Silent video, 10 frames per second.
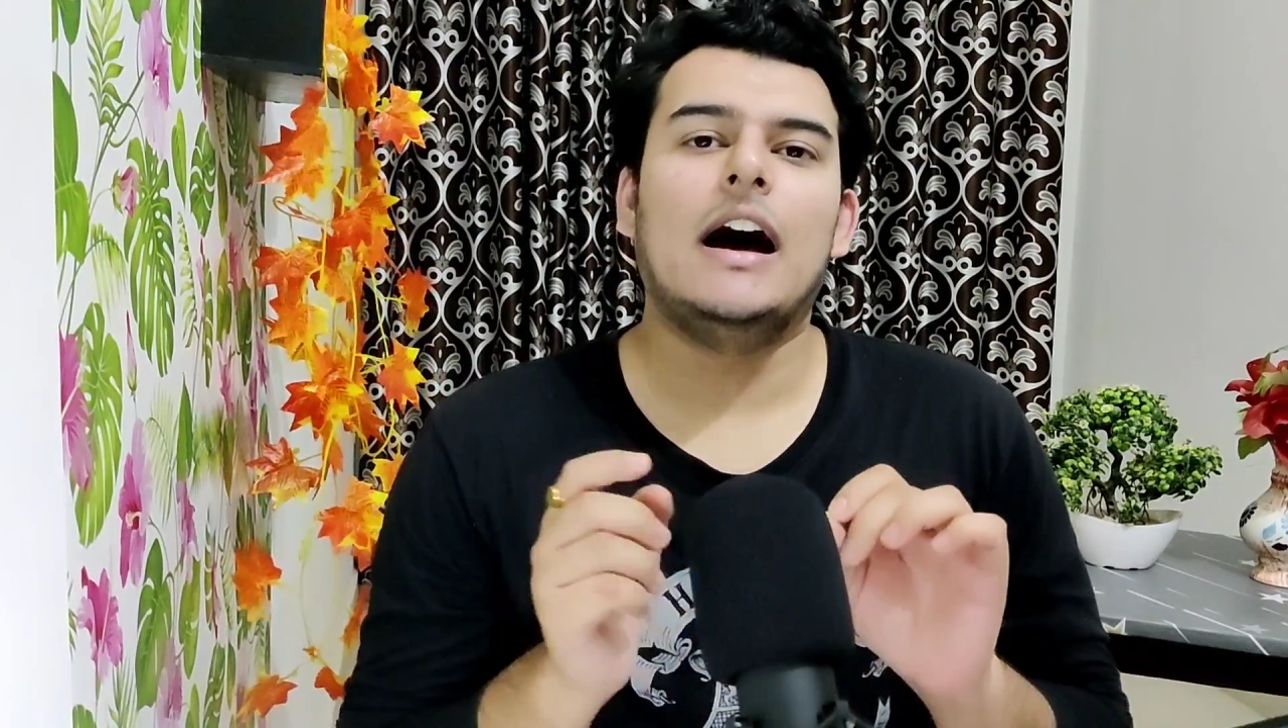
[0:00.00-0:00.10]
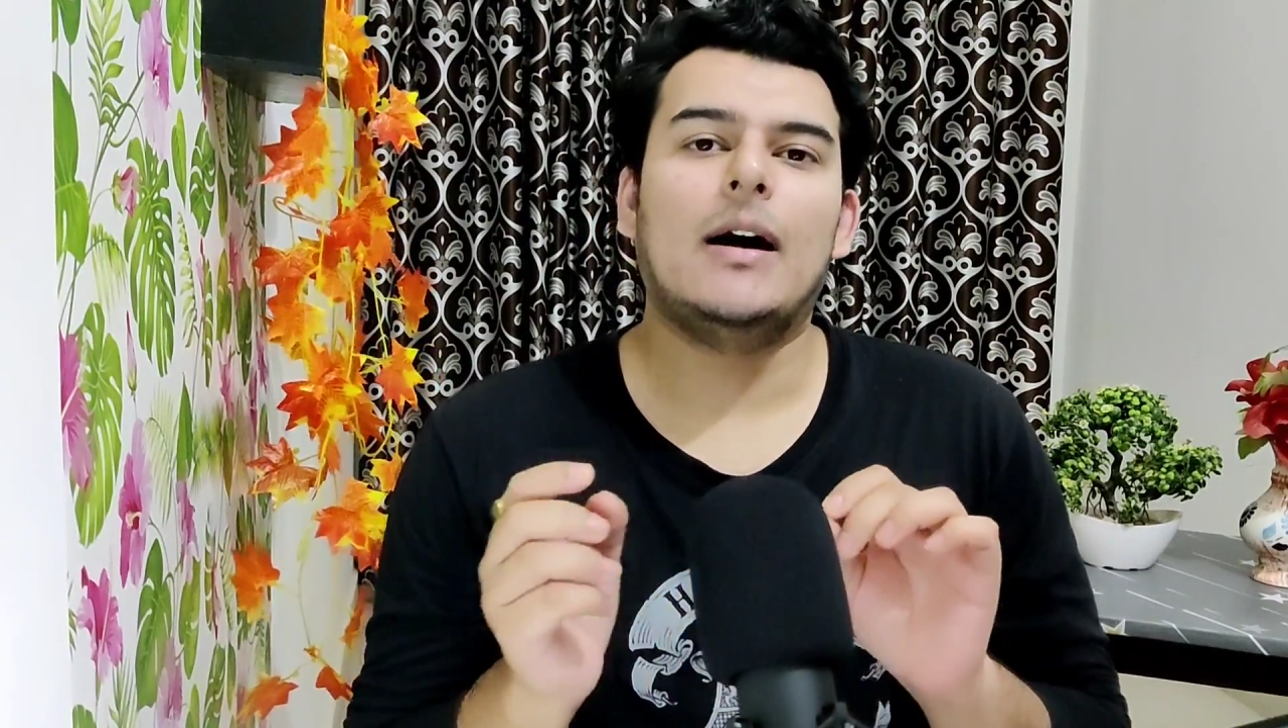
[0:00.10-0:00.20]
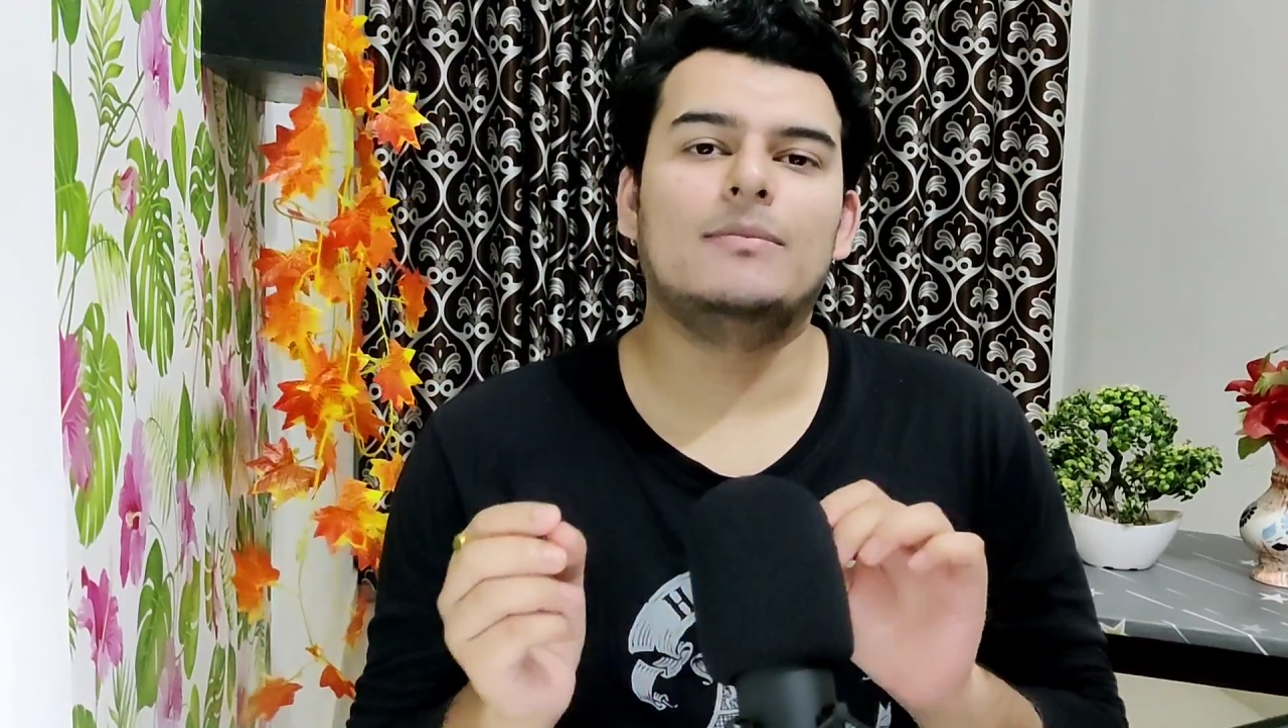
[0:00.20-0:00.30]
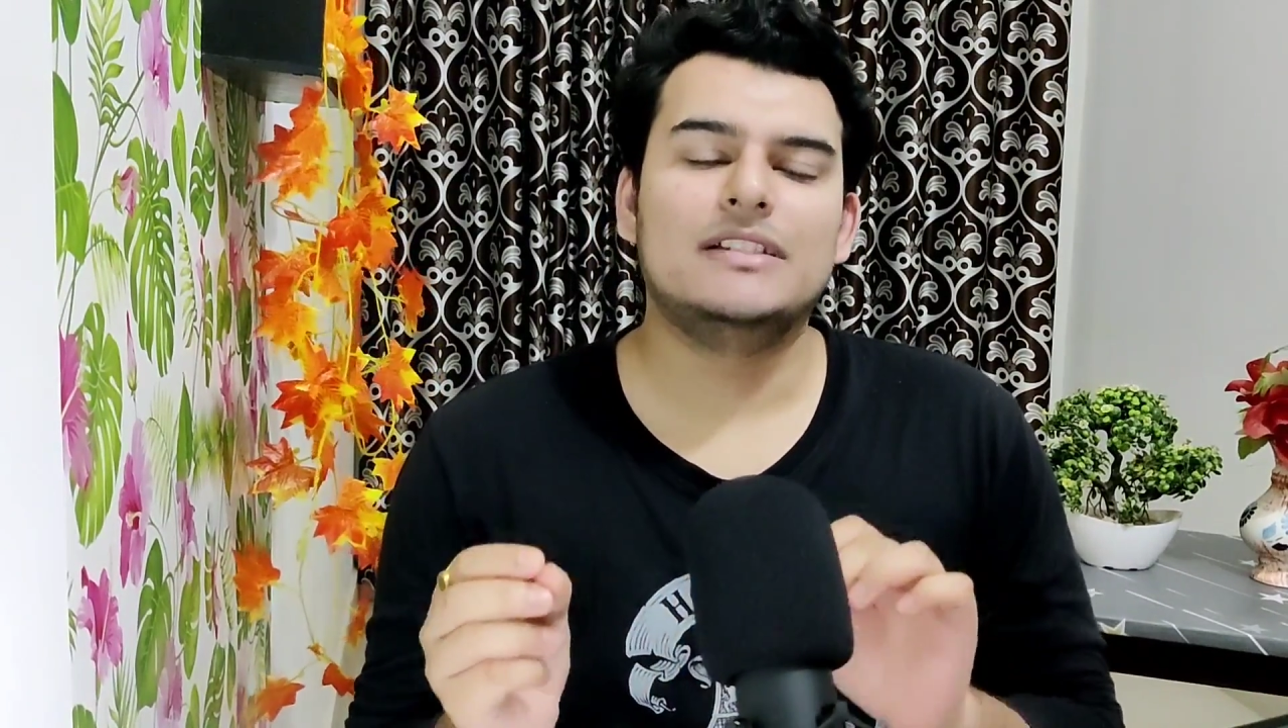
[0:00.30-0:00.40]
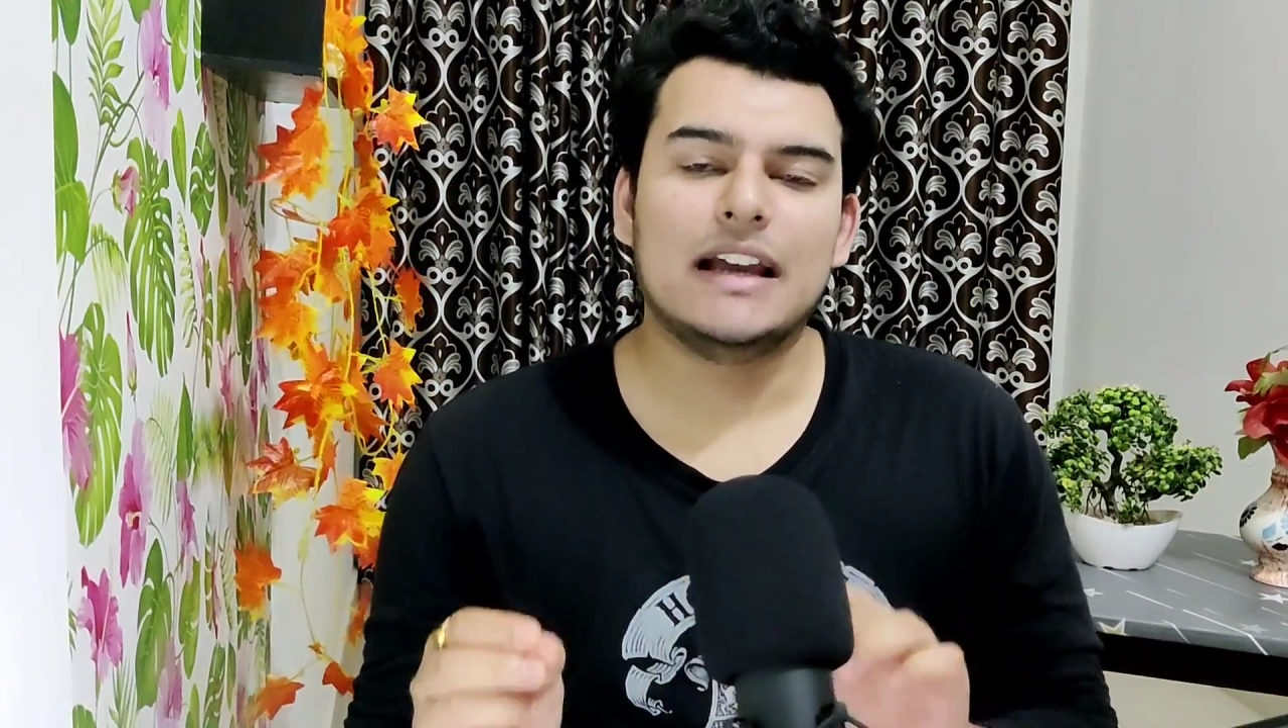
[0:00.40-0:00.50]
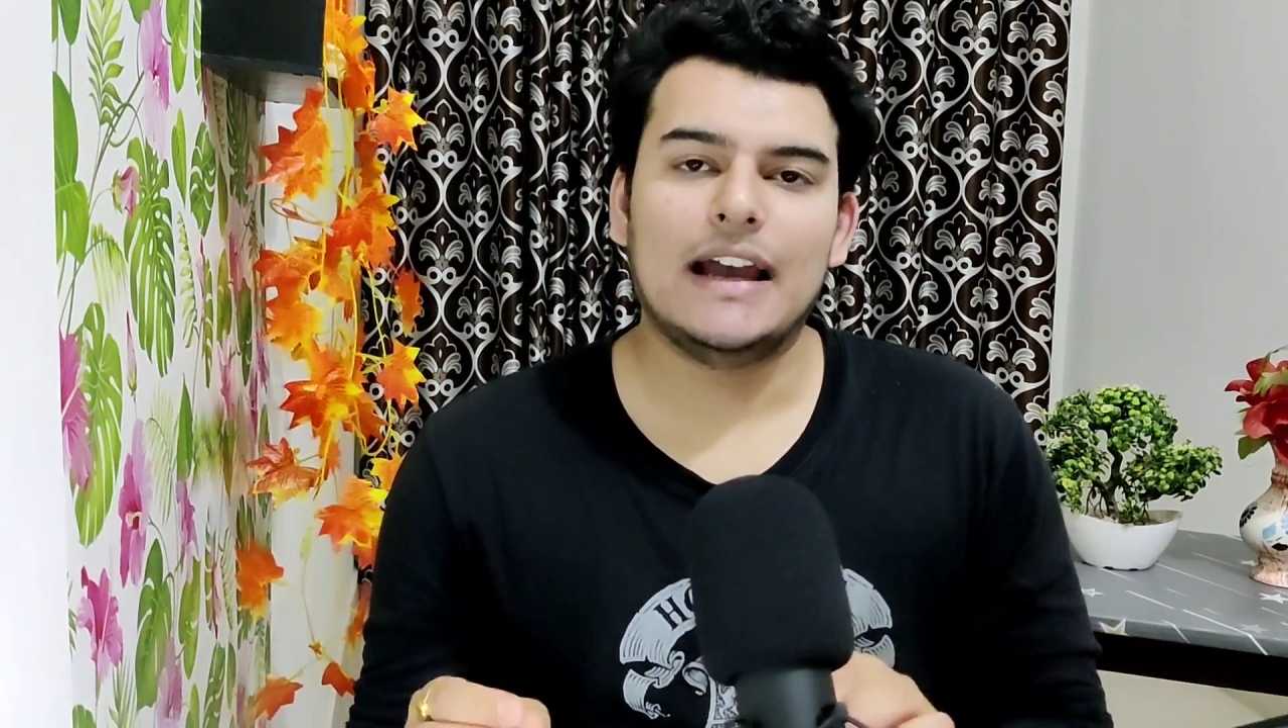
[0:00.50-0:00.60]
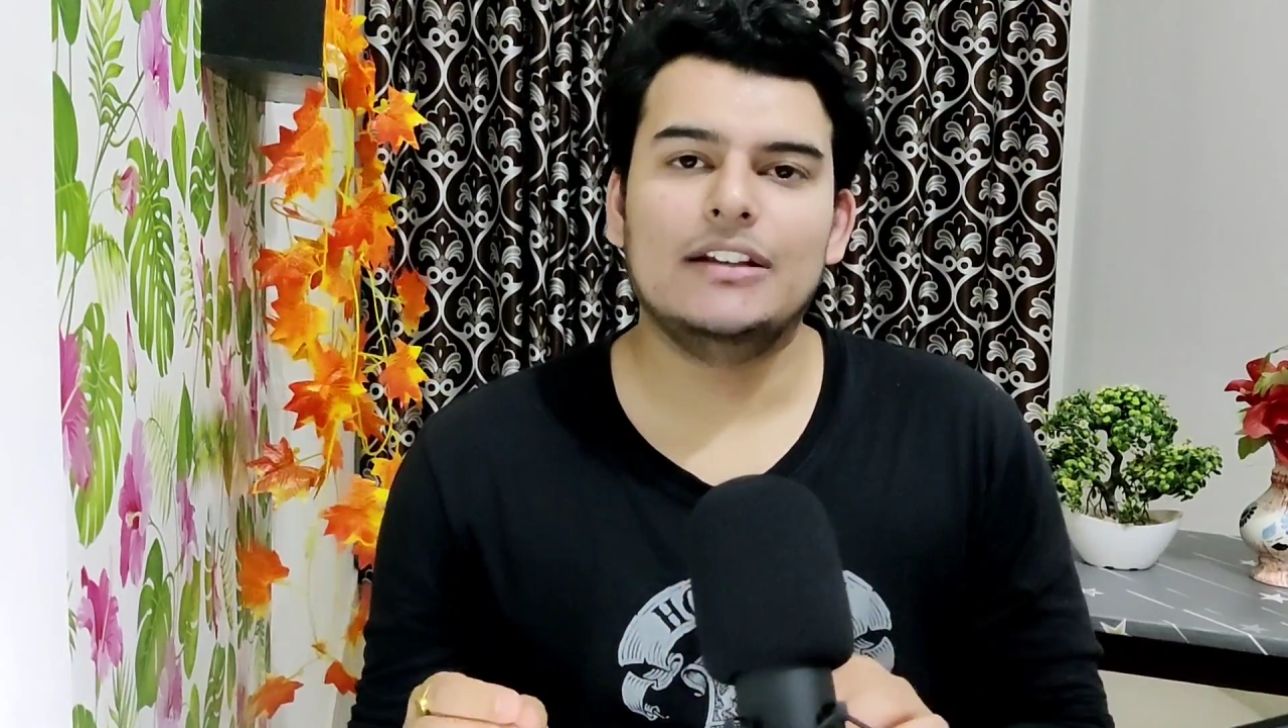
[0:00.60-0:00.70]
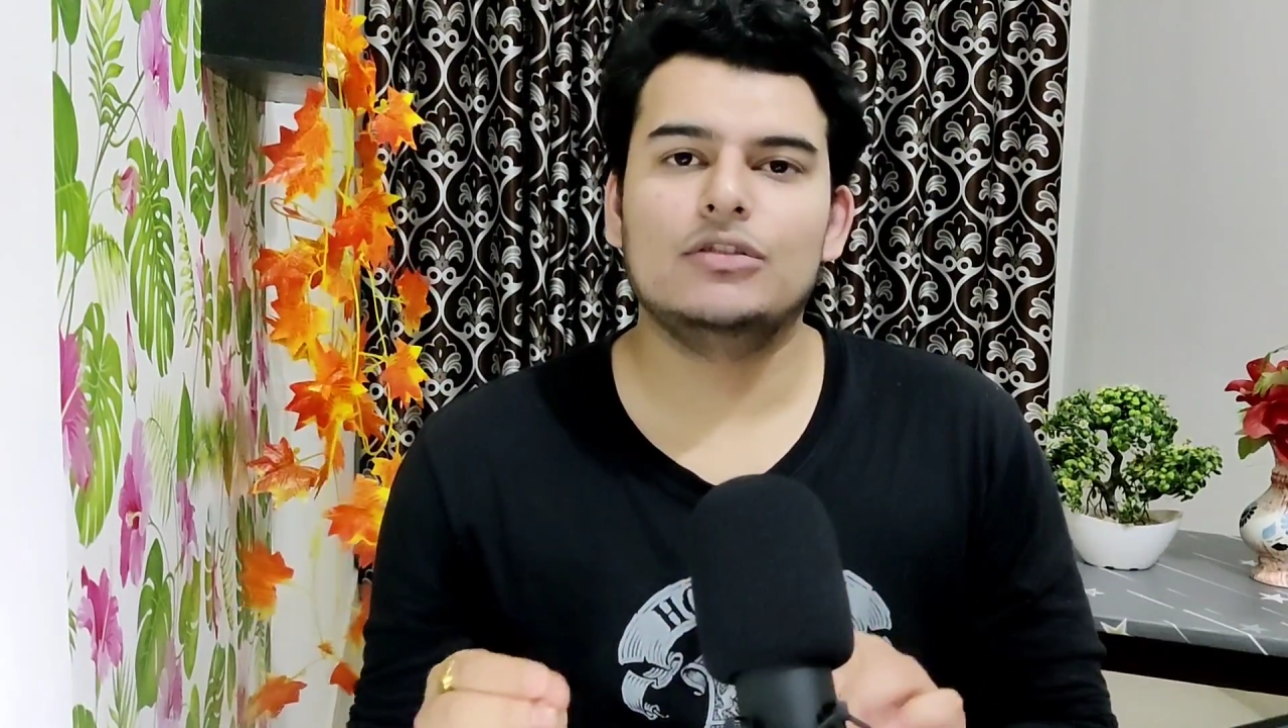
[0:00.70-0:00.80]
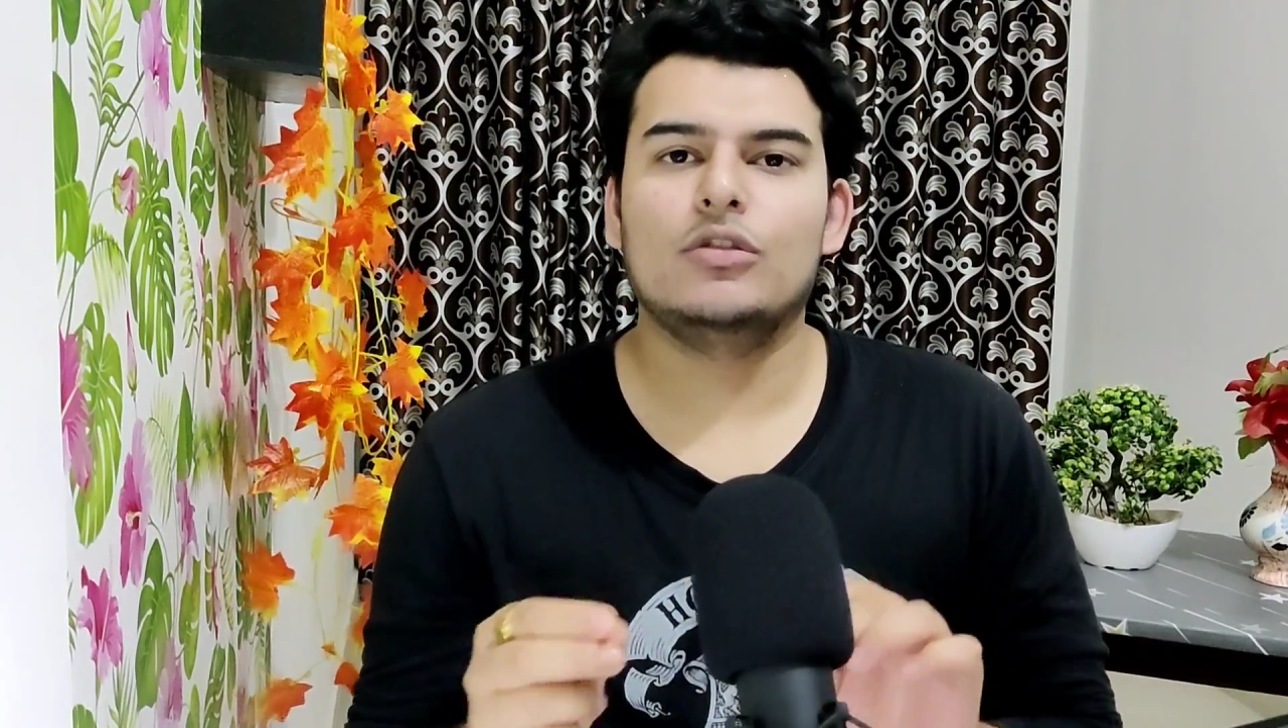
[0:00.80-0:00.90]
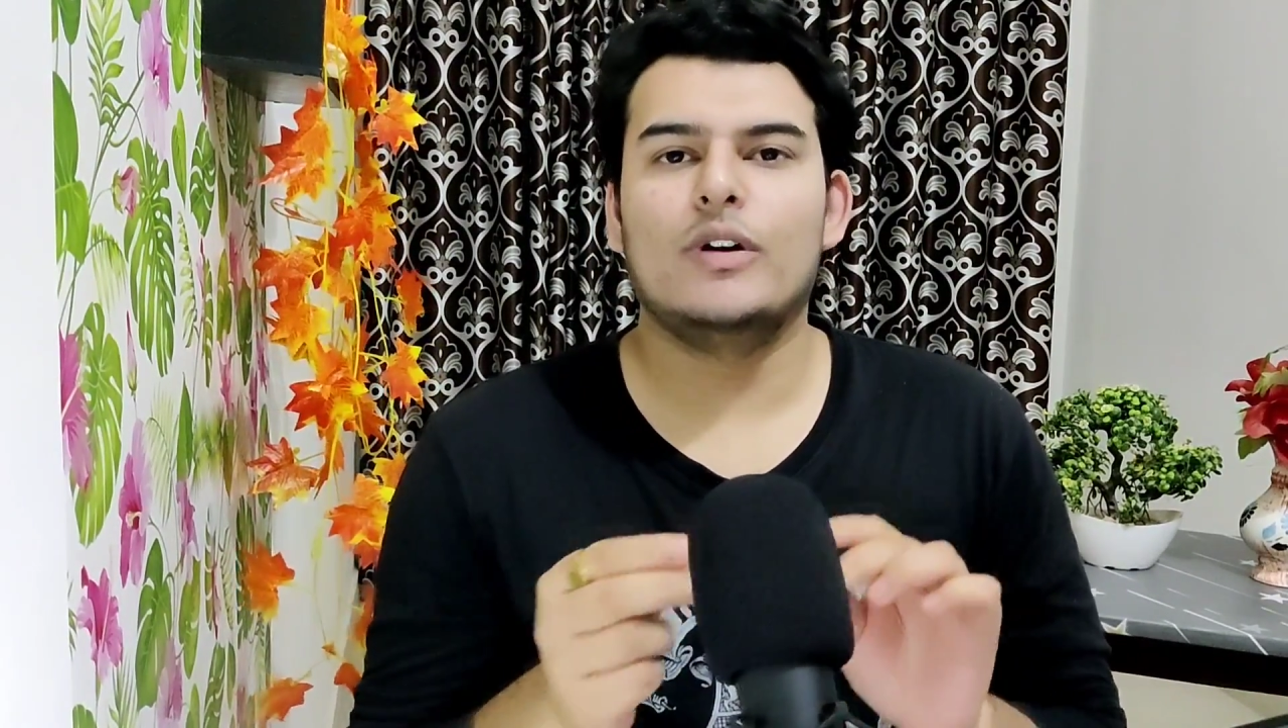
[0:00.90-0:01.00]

आप चाहें तो